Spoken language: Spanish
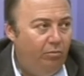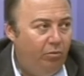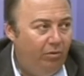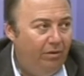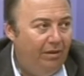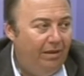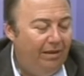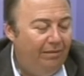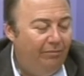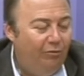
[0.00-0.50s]

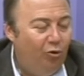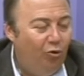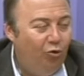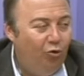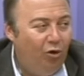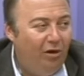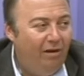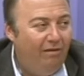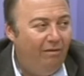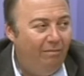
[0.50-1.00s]
Porque eh,
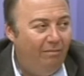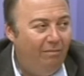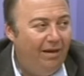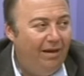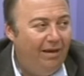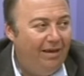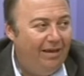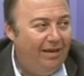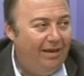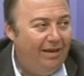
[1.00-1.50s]
controlaban
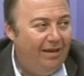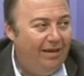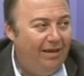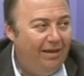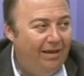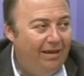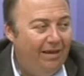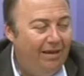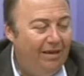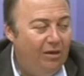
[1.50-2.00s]
más
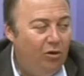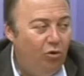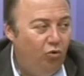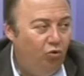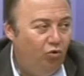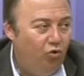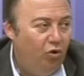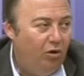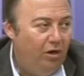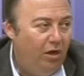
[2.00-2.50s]
que
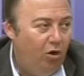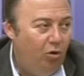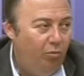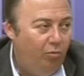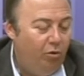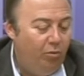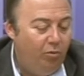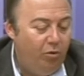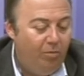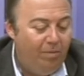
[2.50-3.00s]
incluso que los
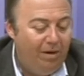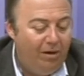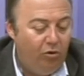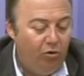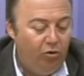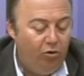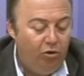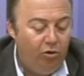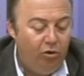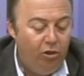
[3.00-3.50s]
propios
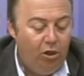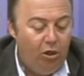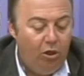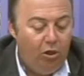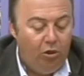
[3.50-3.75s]
bancos, ¿no?